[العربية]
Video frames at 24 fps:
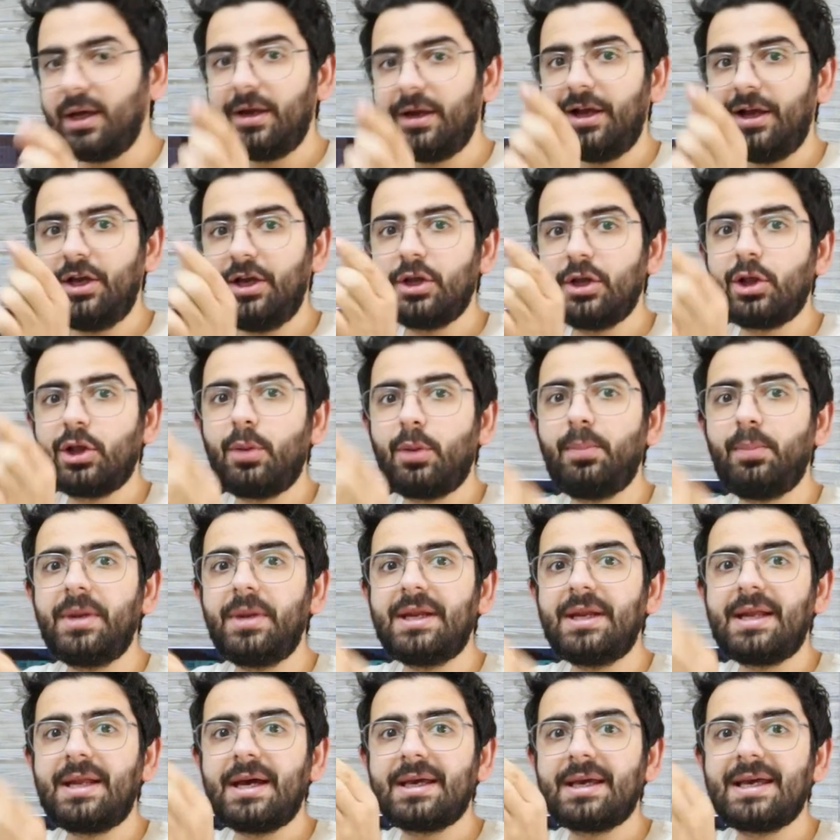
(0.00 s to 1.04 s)
راح يطلب
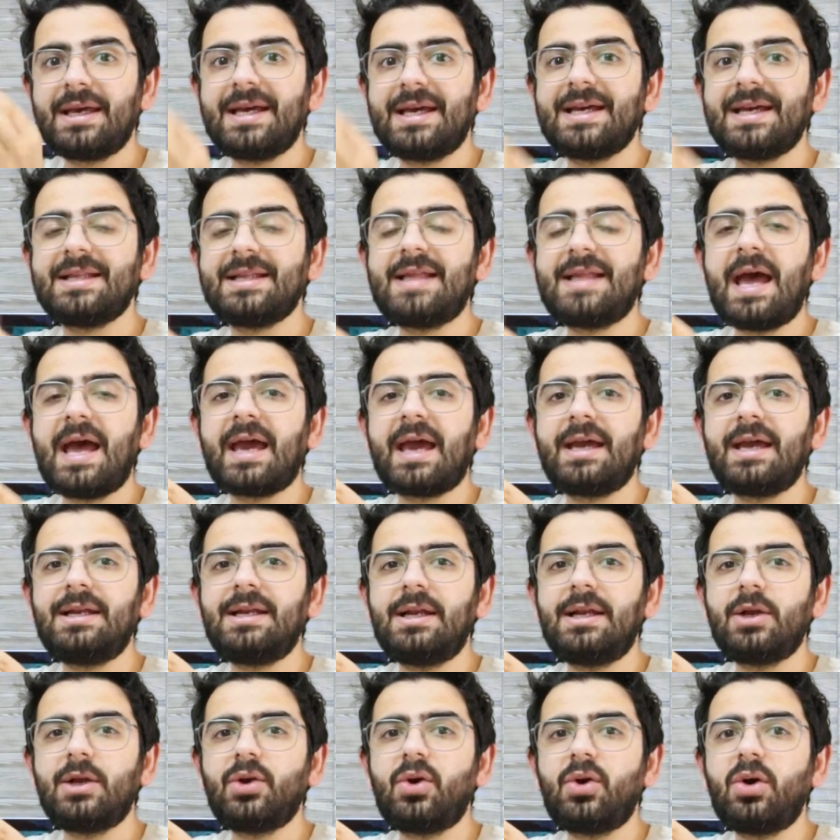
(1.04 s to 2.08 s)
منك دخل
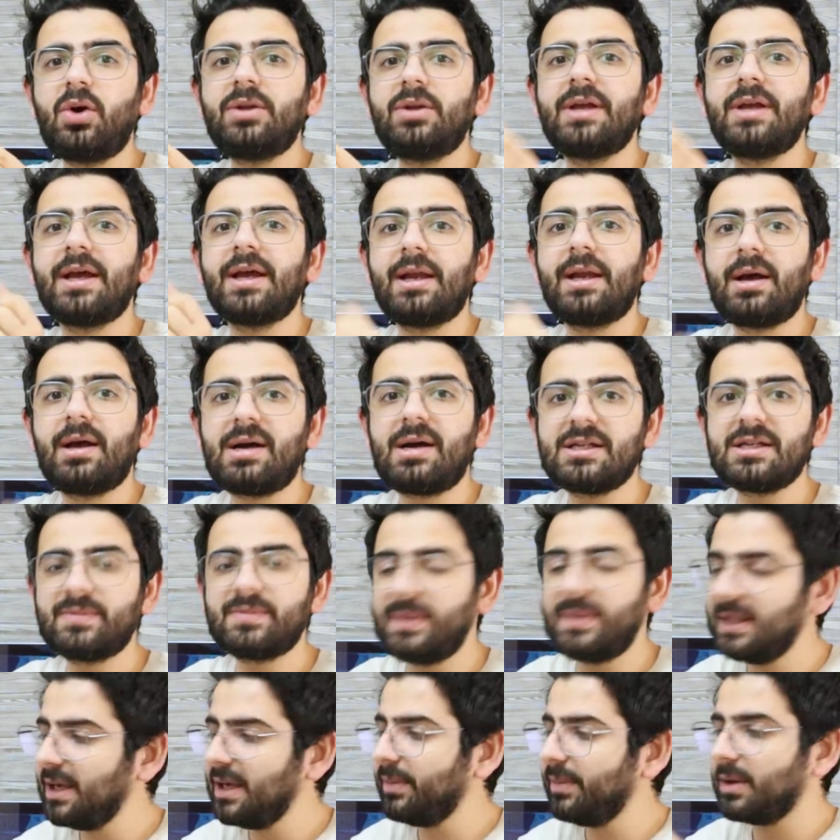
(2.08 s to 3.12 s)
الكود الخاص
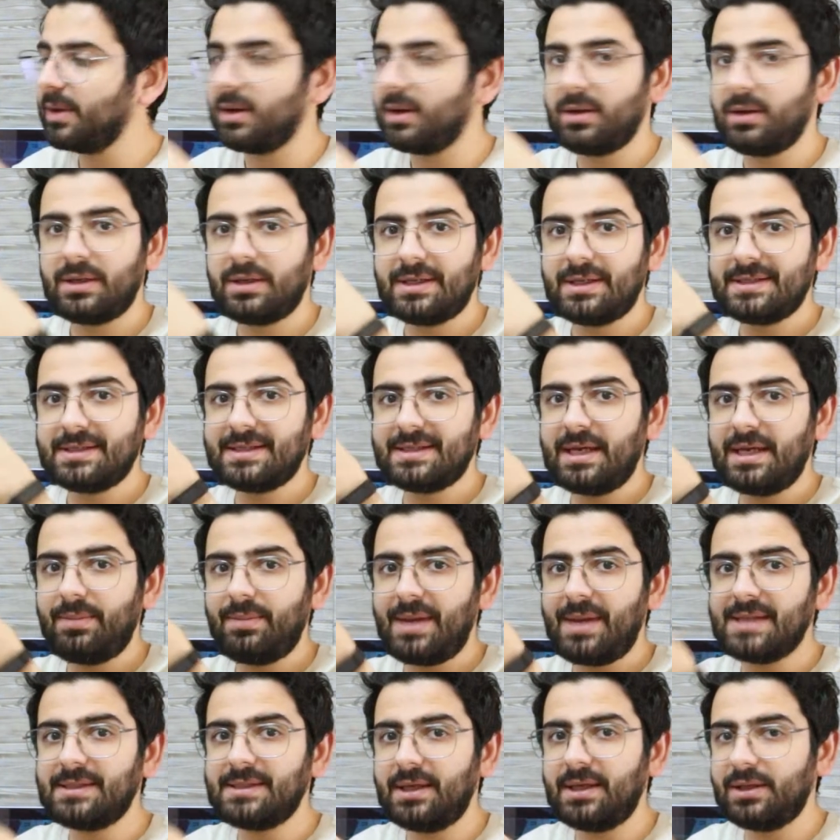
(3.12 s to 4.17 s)
بالكاميرا زي
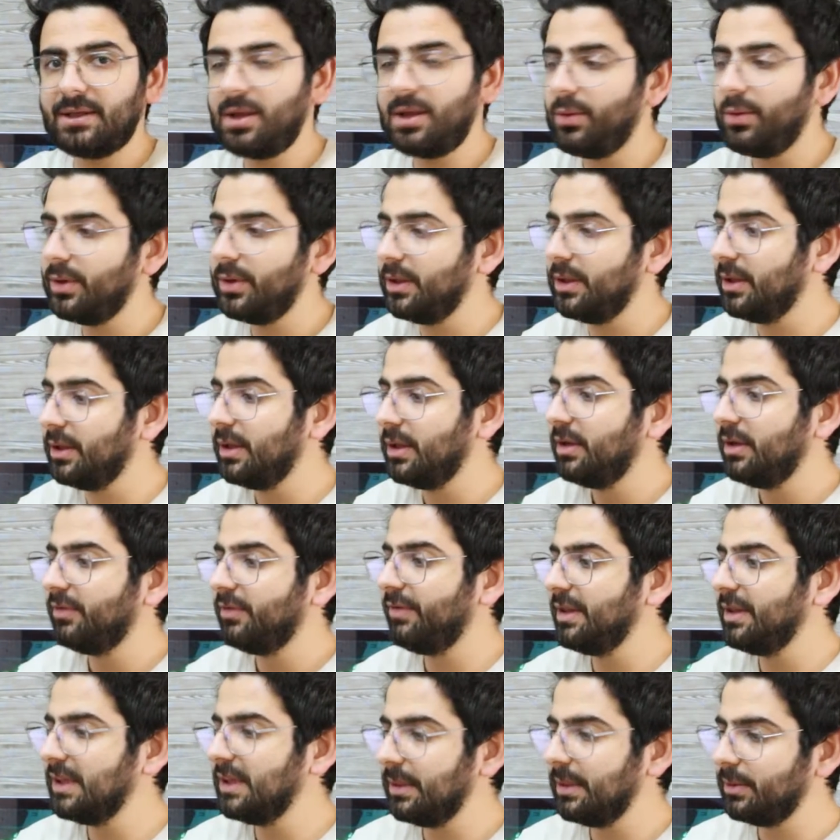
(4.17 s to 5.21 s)
ماسح ضوئي
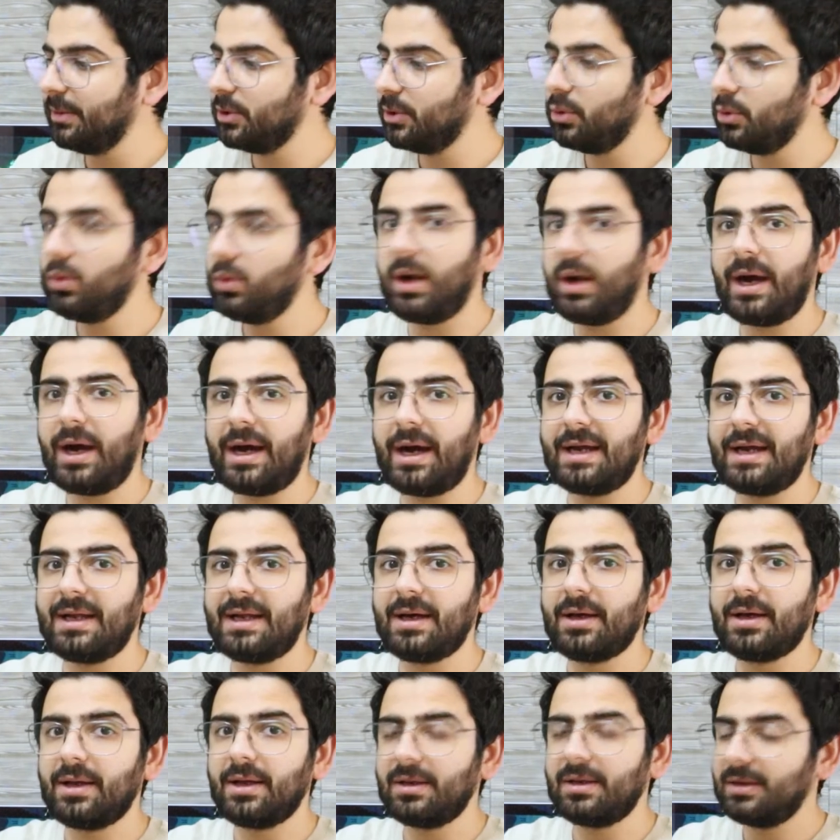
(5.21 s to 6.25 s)
فانت بتروح
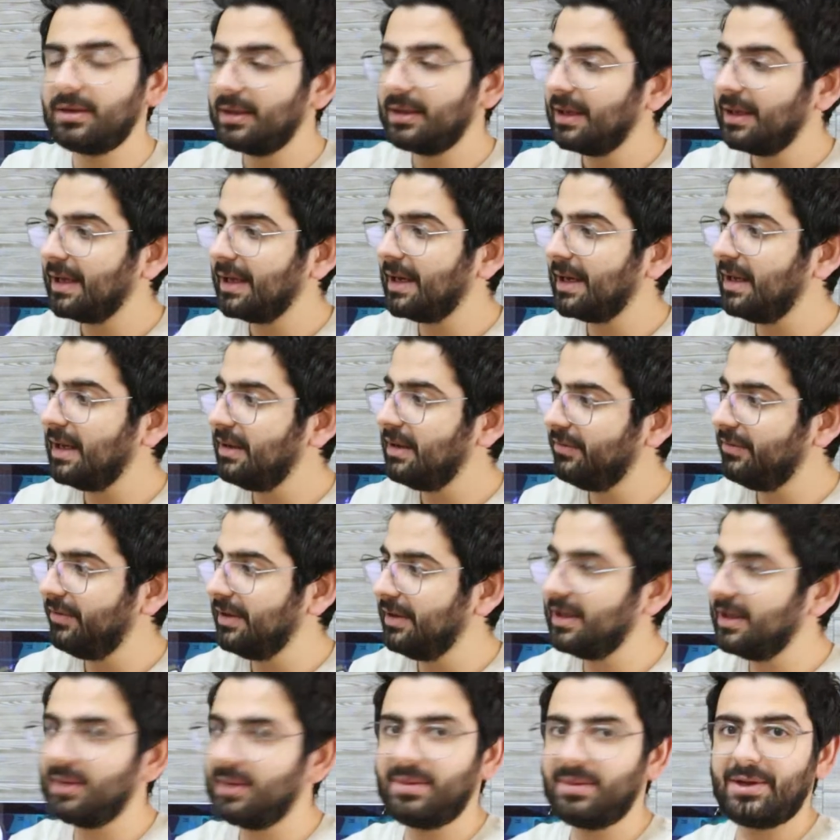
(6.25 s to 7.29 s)
على خلف
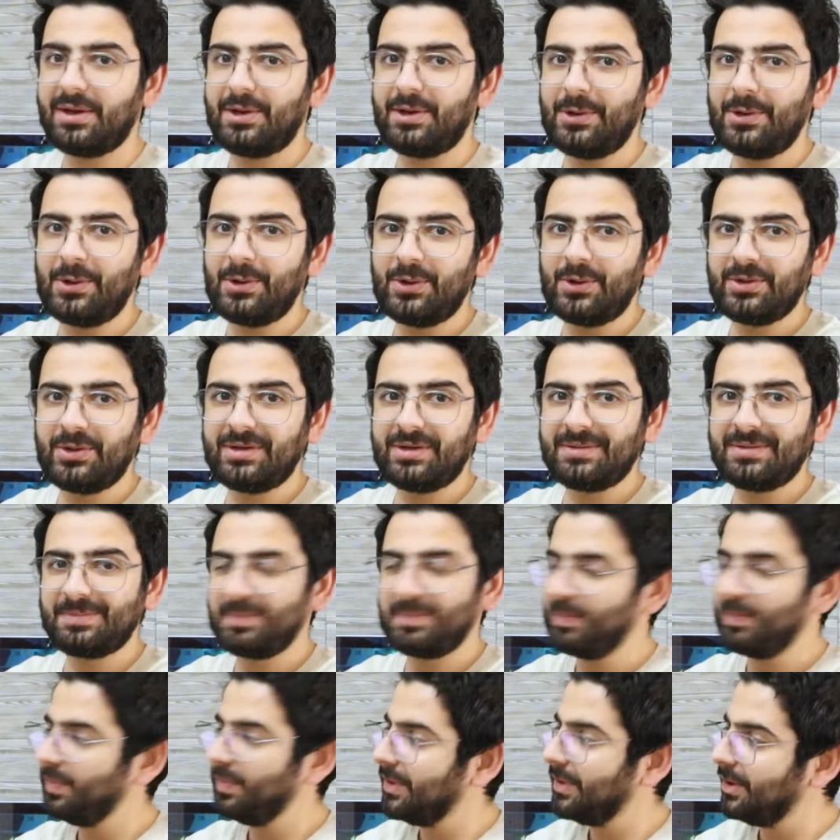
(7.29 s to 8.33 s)
الكاميرا هون
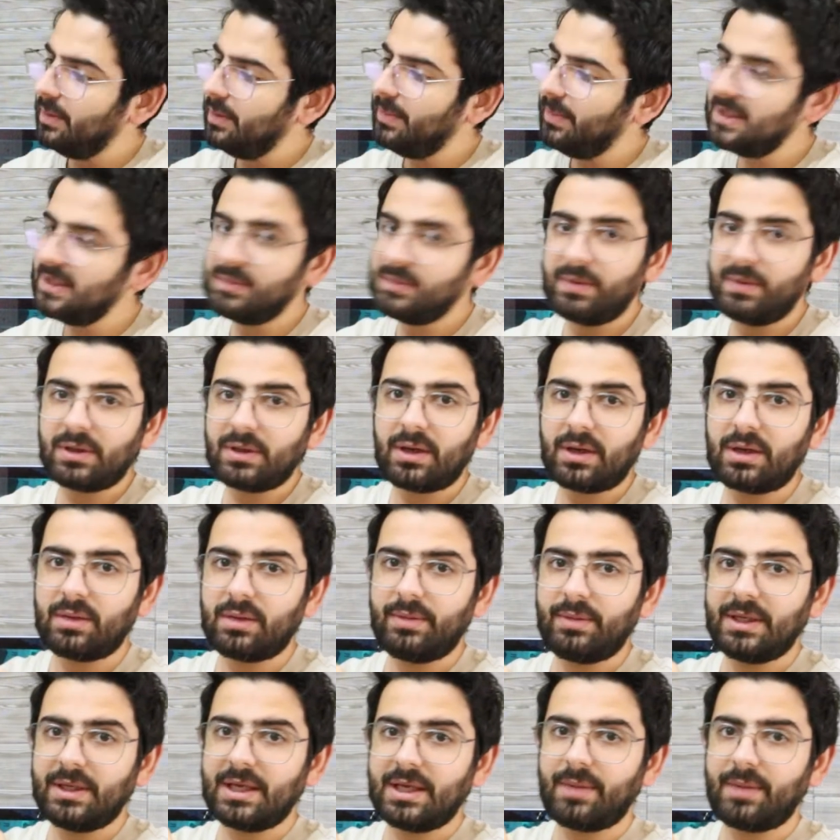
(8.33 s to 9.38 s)
بس
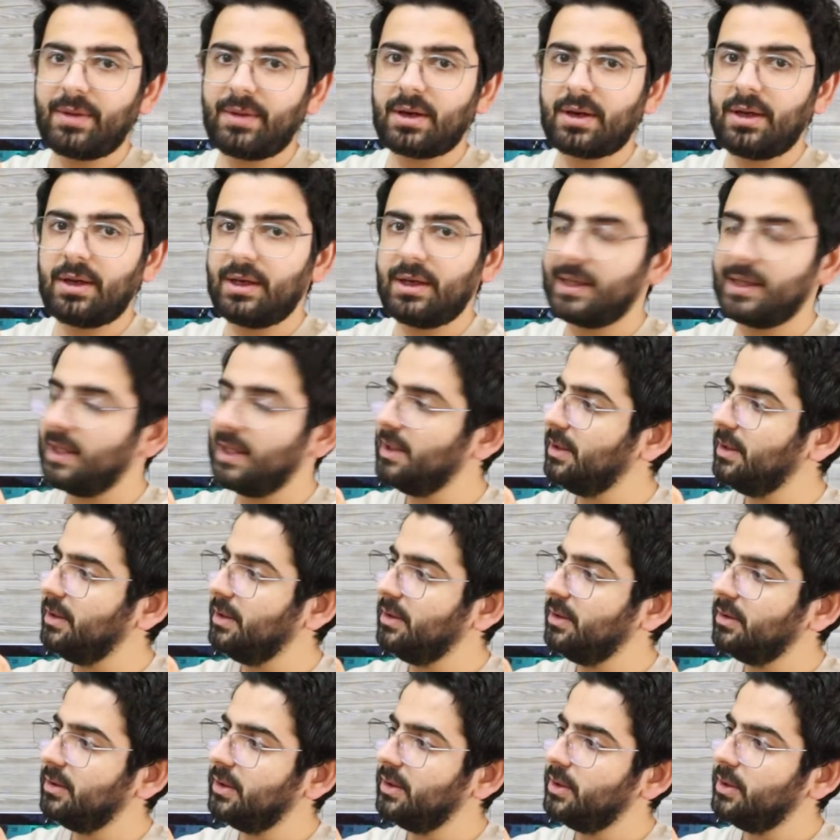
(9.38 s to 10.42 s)
بتقرب الكاميرا هيك
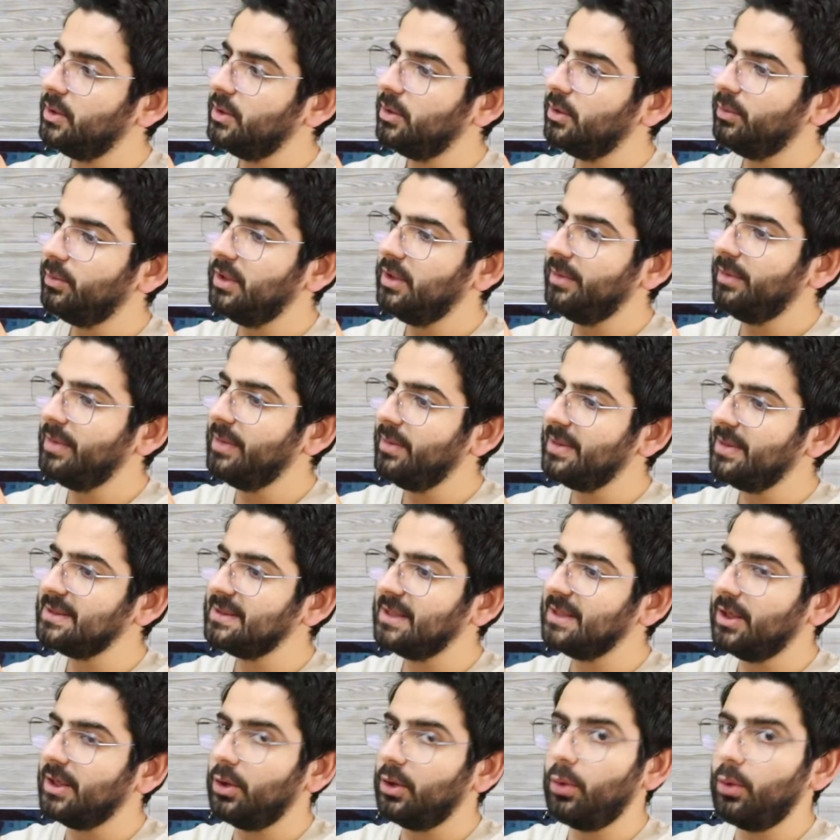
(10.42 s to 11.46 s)
عليه تعمل
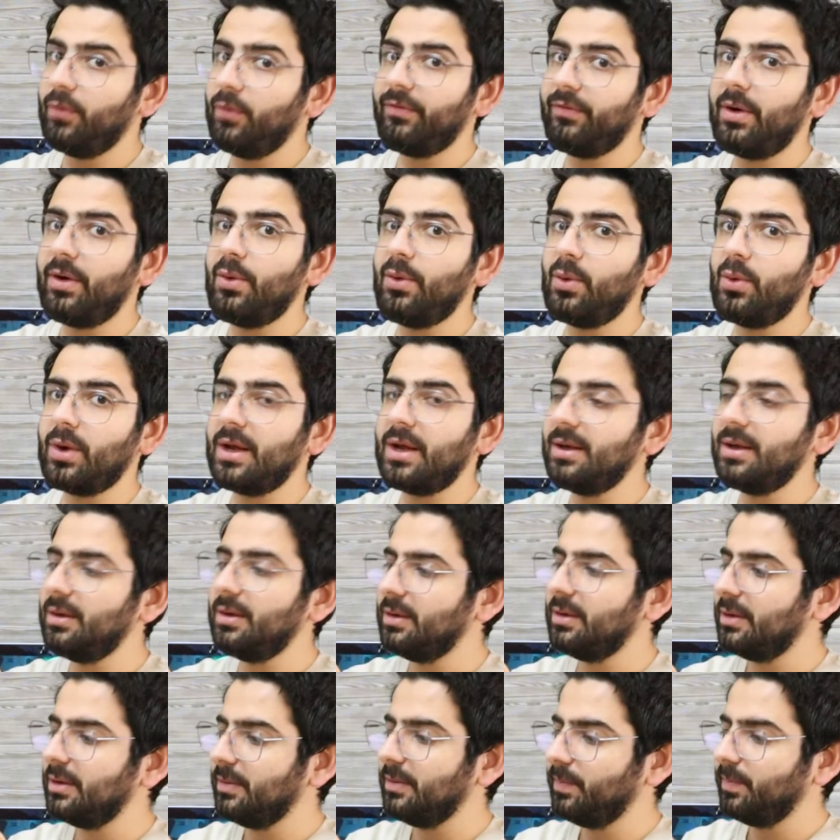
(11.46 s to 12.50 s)
مسح وفورا